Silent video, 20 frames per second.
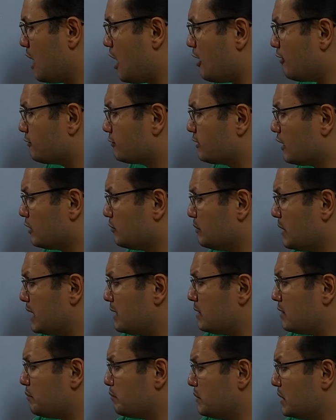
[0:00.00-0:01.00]
افضل
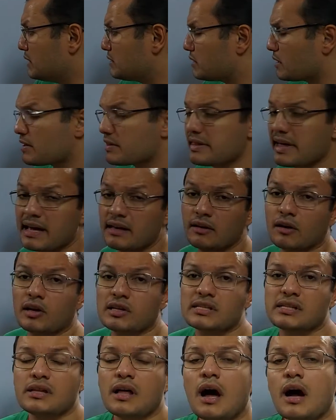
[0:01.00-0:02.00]
من بيتر دان
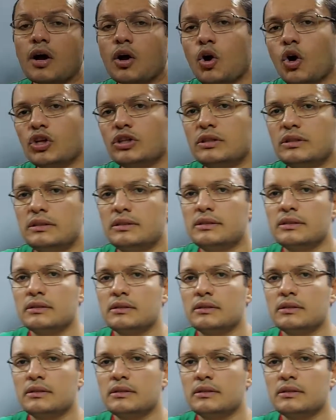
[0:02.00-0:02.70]
اصلها جود